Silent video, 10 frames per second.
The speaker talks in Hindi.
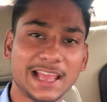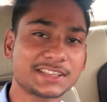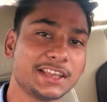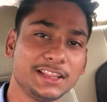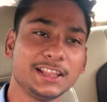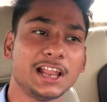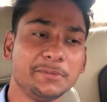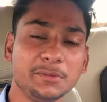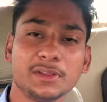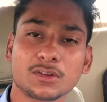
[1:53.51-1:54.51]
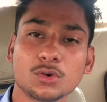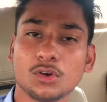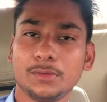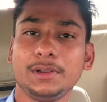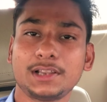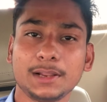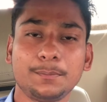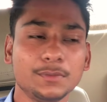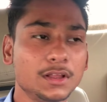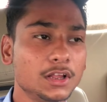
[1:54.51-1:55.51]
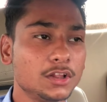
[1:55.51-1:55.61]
कैश नहीं दे रहा अभी मेरे को कोई भी ट्रिप